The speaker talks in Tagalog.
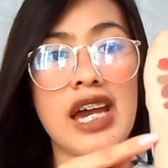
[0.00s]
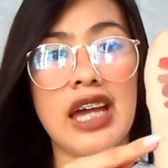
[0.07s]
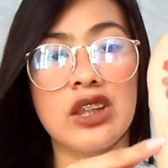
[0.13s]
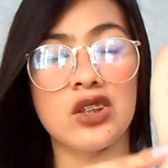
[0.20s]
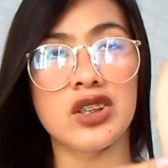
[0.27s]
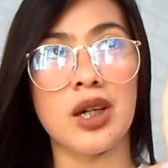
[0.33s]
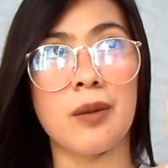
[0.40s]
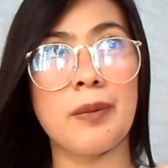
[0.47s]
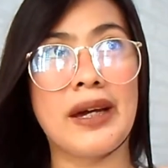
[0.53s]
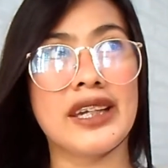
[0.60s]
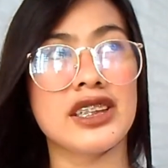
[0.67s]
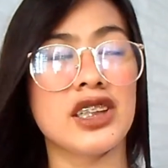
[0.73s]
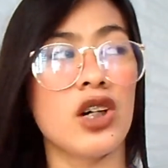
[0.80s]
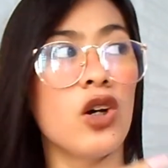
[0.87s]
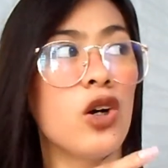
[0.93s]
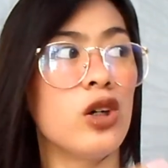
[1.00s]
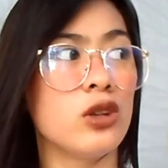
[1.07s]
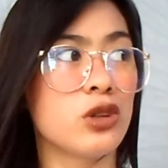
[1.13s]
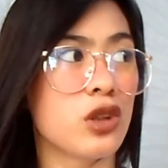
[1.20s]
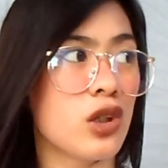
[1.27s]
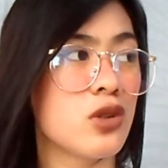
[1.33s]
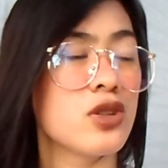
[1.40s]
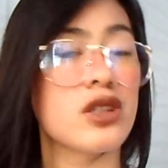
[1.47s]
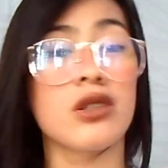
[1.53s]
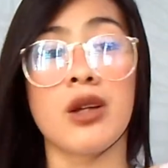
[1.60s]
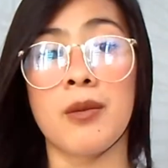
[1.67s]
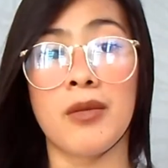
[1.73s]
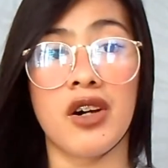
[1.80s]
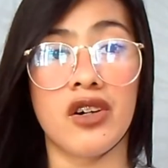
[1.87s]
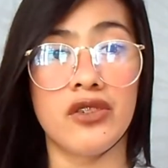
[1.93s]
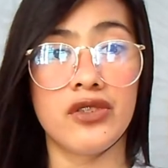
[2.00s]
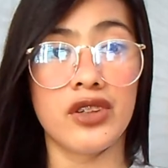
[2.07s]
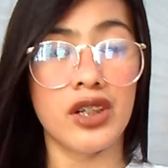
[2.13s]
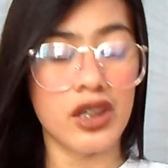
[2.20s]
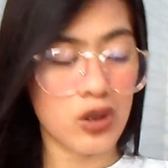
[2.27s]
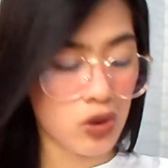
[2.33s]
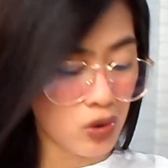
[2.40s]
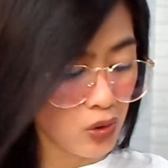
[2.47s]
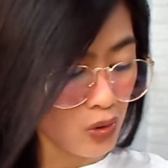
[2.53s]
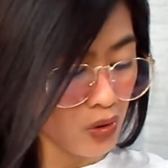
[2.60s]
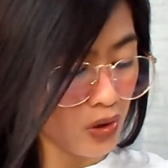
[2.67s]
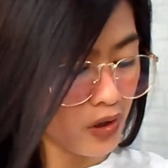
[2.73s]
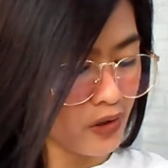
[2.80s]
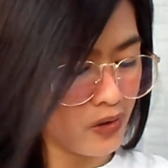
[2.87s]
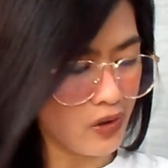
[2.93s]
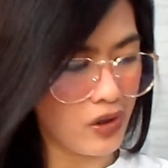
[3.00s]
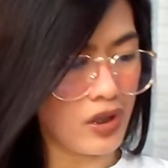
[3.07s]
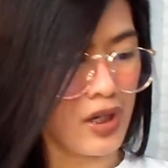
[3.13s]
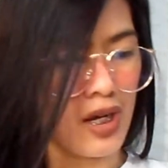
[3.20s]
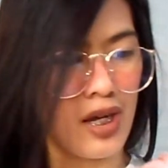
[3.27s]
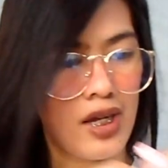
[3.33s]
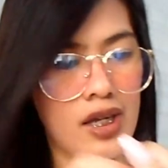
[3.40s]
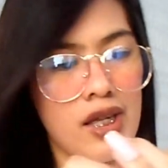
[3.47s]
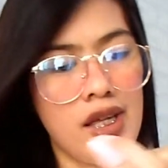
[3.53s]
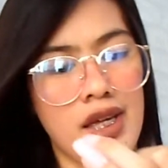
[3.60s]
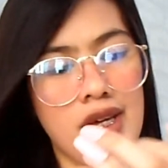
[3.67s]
ito siya, para siyang old rose na mauve, ganun yung color niya.